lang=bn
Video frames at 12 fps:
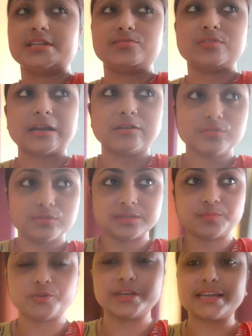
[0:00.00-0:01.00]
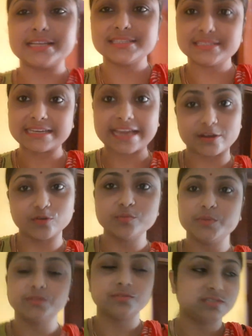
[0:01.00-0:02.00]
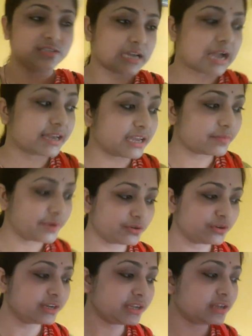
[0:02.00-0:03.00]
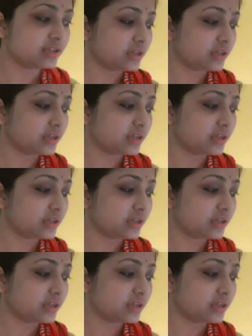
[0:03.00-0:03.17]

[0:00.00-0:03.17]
একটু এখন রোদটা পড়ে গেছে তাই এখন বেরোচ্ছি আগে আর বেরোয়নি